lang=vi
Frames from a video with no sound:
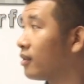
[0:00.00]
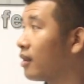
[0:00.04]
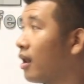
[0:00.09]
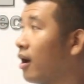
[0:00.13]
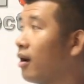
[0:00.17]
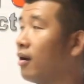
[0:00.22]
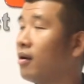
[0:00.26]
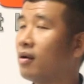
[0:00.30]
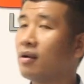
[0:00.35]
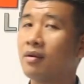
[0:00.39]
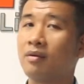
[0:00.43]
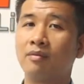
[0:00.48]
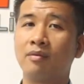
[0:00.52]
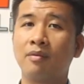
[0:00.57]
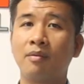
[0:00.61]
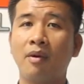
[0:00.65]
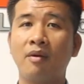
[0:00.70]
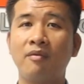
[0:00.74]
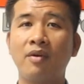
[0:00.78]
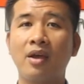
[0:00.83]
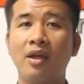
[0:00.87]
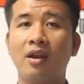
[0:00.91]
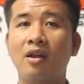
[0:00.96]
Đó,
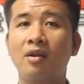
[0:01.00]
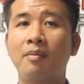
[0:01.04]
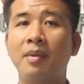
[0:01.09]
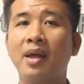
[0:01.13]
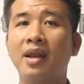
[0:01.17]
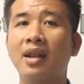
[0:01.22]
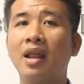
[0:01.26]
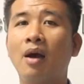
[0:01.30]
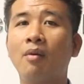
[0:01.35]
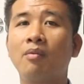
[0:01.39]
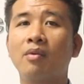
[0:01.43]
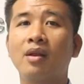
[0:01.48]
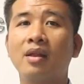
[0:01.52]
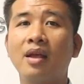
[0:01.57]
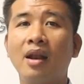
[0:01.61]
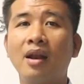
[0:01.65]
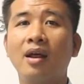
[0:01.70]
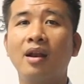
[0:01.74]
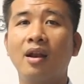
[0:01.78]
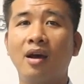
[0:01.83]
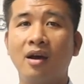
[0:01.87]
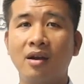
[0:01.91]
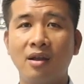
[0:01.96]
bởi vì nó biến động nó
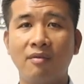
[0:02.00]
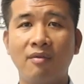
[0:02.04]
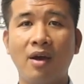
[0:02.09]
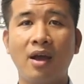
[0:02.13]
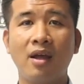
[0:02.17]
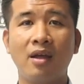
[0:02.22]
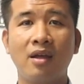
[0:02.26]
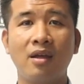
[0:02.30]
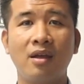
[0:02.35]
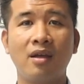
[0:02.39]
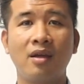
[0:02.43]
rất là lớn như vậy.